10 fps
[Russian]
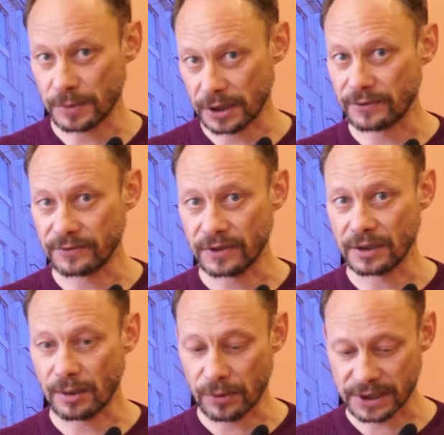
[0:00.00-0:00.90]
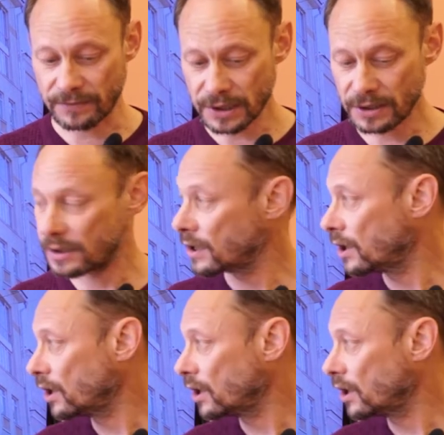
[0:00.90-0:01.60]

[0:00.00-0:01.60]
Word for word: непрерывного образования